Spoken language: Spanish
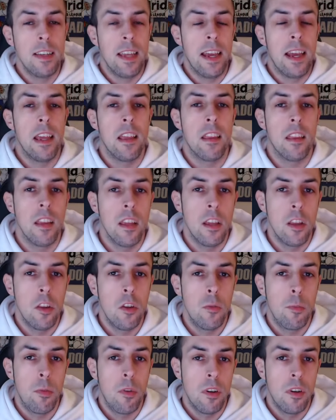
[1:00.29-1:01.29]
y ha
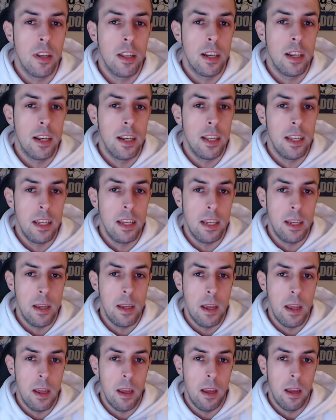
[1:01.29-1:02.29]
decidido
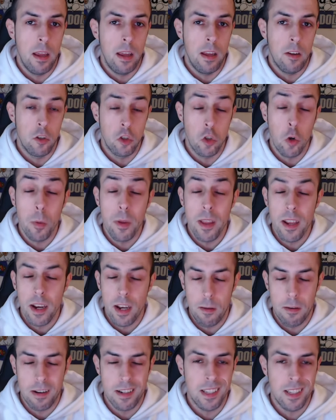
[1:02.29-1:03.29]
ponerle eh, o
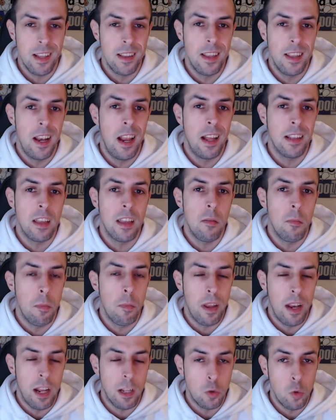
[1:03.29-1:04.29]
subirle bastante la
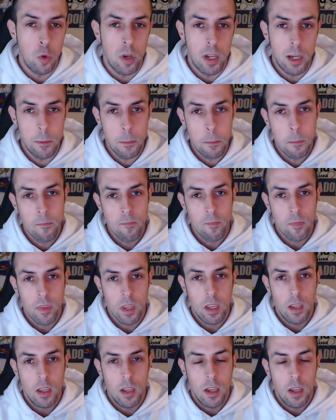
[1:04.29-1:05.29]
temperatura
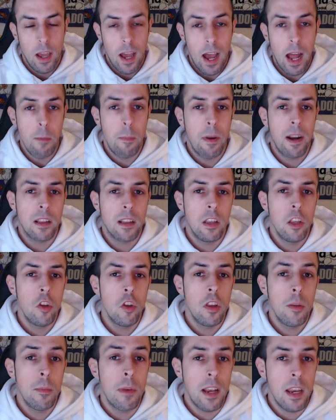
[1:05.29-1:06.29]
al
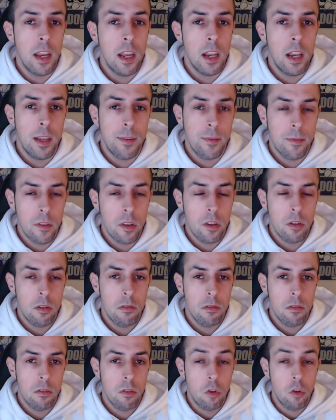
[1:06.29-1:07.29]
partido de mañana
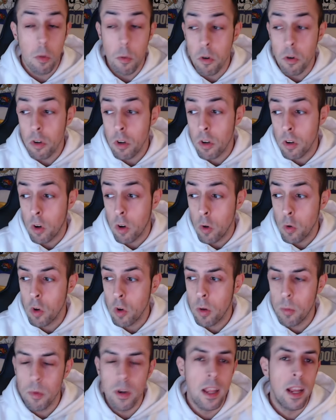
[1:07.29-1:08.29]
con un, con un
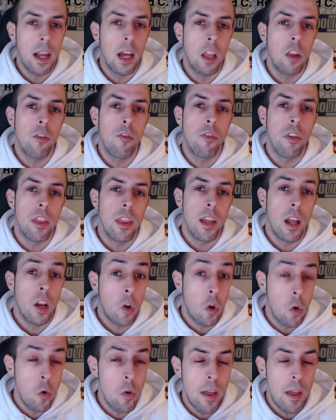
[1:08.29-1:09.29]
comunicado oficial,
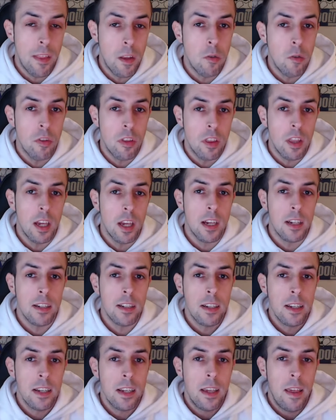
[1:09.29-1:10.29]
con una denuncia
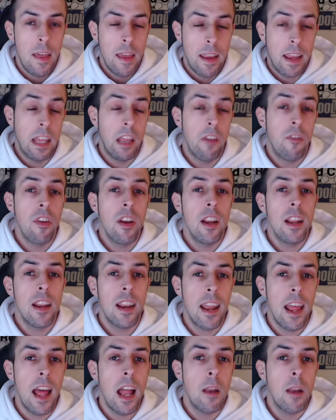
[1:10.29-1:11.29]
que define
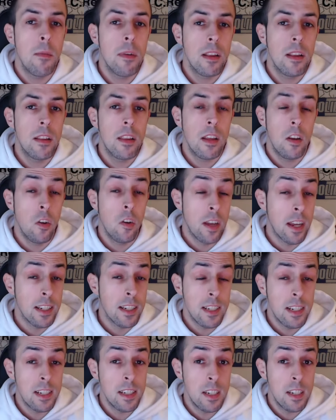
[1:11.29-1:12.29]
realmente lo que
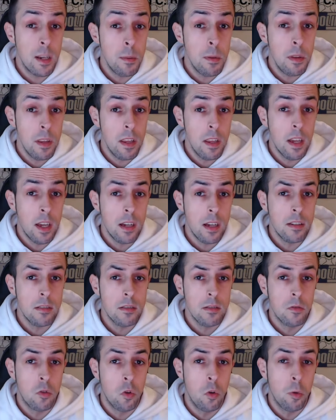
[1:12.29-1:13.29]
es el Sevilla,
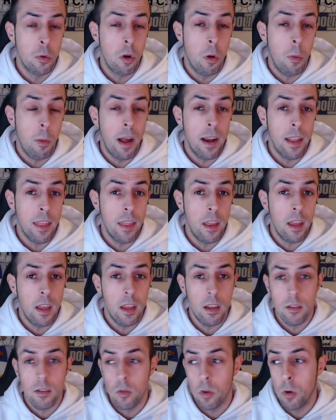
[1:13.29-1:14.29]
un club
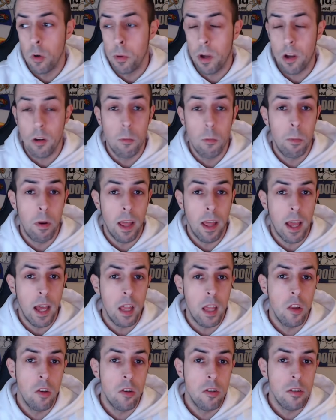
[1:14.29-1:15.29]
cobarde, un club
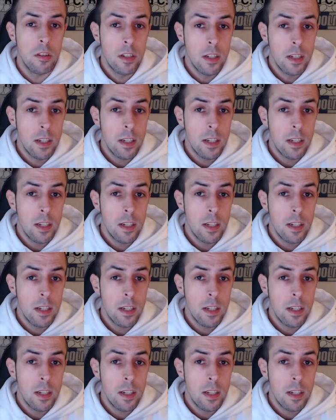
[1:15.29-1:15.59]
acomplejado,